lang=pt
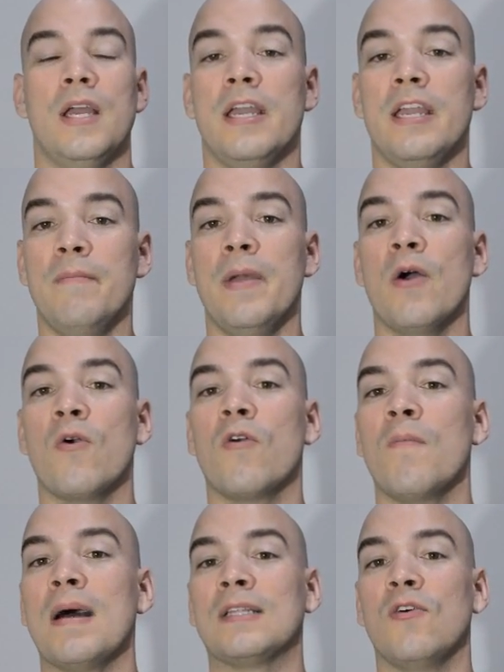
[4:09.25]
E
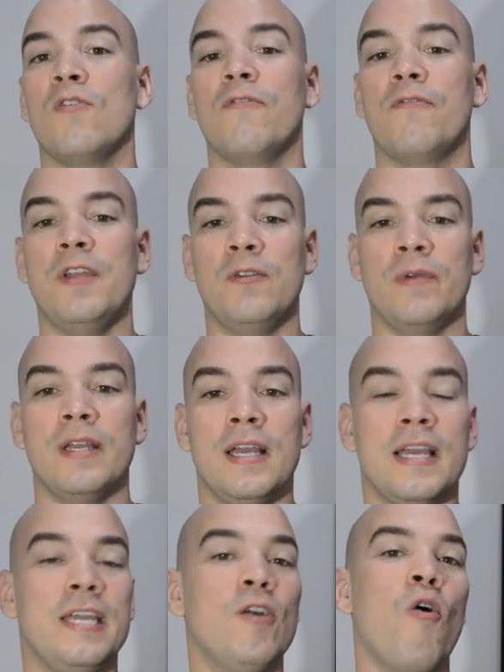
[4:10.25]
Melkor matou
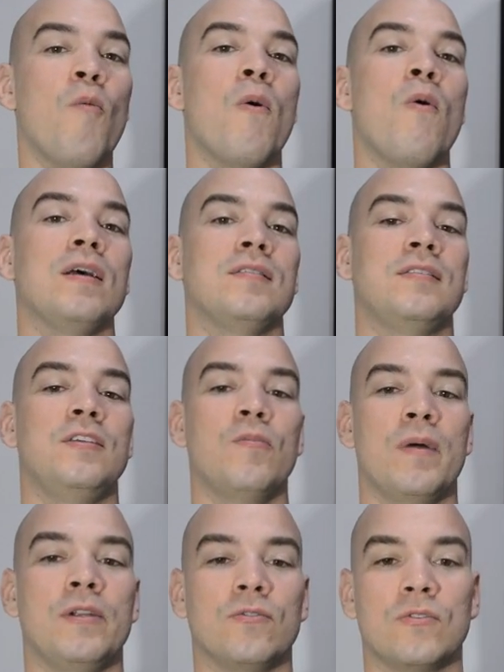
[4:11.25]
Finwë e roubou a
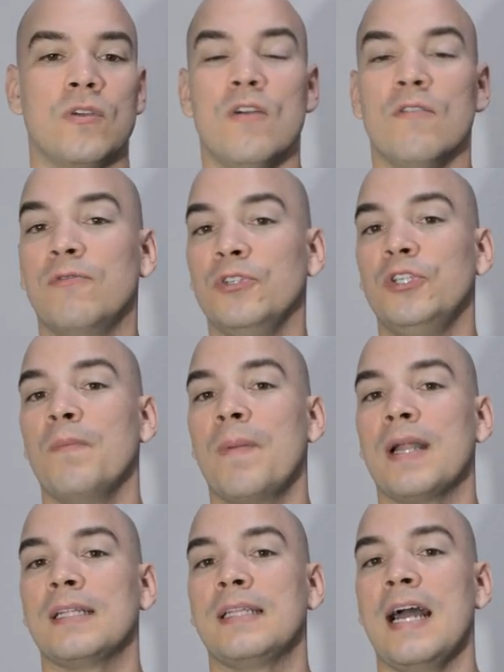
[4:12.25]
Silmarils, fugiu
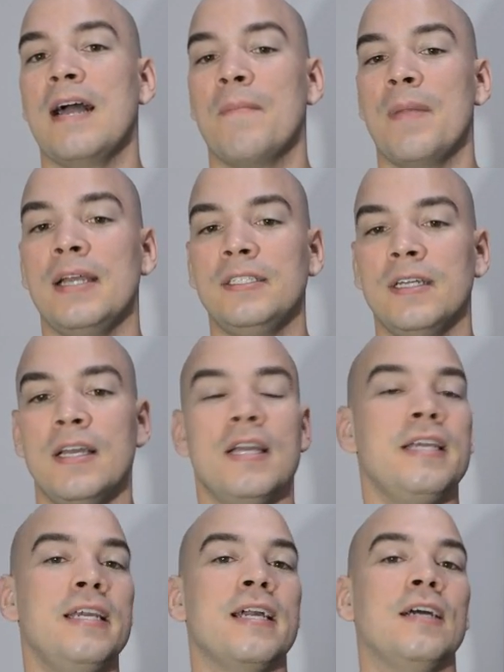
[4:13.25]
para a Terra-média
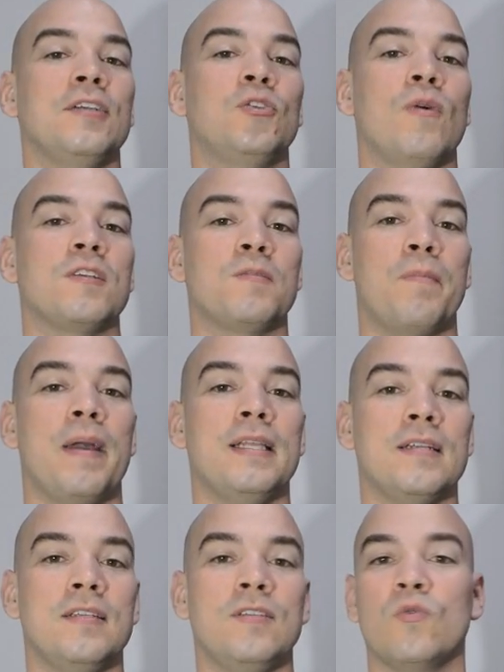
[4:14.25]
e engastou as
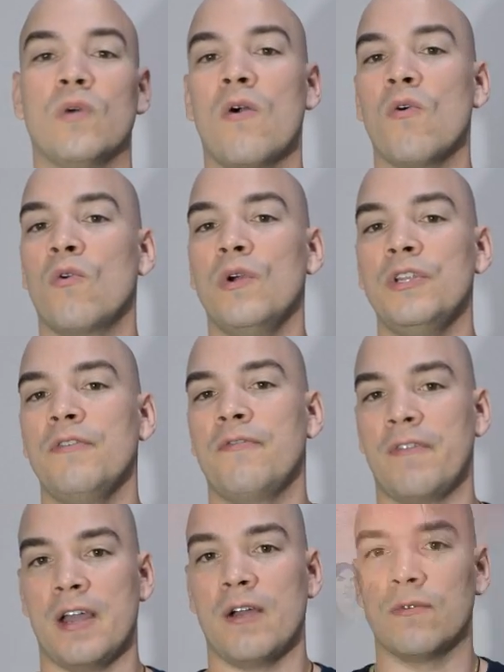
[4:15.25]
pedras em sua coroa de
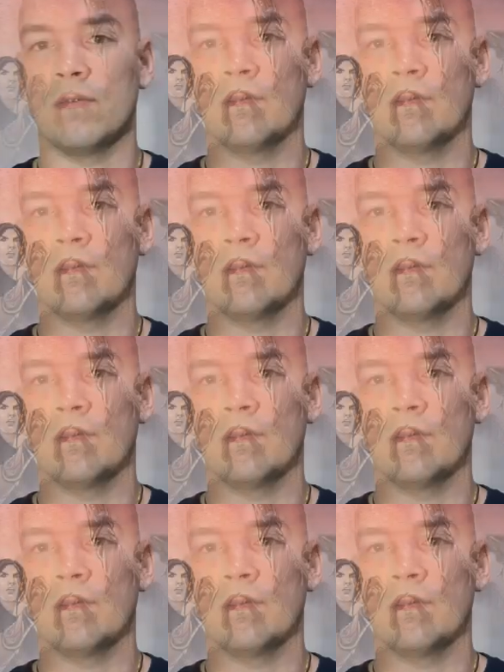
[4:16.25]
ferro.